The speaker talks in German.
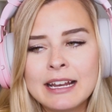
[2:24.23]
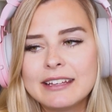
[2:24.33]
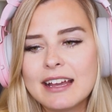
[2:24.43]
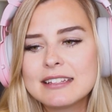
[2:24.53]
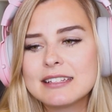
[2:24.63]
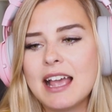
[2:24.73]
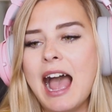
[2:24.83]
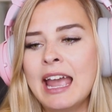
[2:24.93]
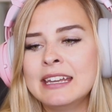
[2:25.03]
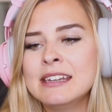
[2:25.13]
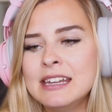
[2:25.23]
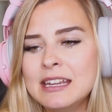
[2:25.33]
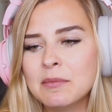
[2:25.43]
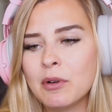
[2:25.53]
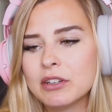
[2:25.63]
Eigentlich heißt es ja ein
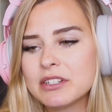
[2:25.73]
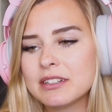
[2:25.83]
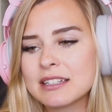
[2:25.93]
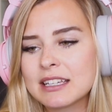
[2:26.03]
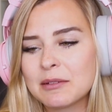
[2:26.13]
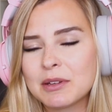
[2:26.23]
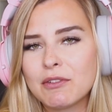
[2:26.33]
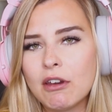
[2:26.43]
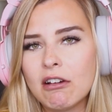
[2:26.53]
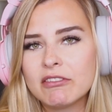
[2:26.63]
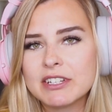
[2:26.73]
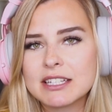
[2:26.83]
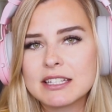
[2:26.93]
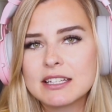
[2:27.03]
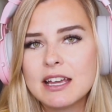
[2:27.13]
Ne-Mod. Das regt mich voll auf.
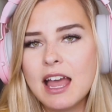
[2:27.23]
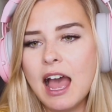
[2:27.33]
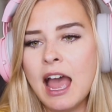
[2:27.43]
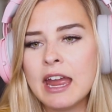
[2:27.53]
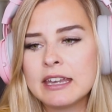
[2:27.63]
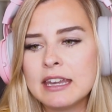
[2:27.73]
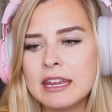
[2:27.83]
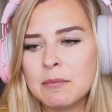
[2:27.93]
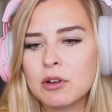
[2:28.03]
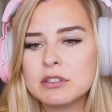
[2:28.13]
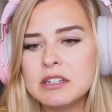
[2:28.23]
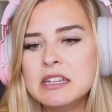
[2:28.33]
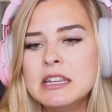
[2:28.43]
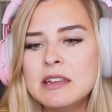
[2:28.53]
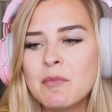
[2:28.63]
Das ist ein Ne-Mod,
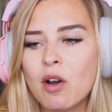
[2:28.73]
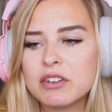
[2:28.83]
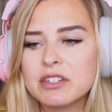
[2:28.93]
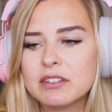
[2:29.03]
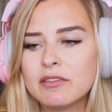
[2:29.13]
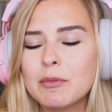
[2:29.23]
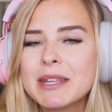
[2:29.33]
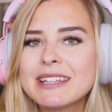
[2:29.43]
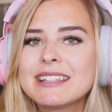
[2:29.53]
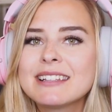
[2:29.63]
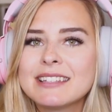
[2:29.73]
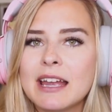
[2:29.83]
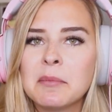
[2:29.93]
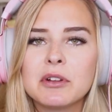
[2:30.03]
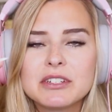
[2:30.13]
die Mod. Für mich ist das
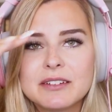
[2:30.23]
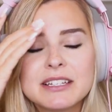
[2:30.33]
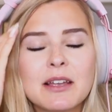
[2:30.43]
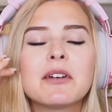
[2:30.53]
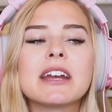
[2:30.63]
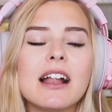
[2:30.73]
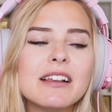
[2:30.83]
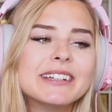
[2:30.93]
der Mod. Ist auch egal.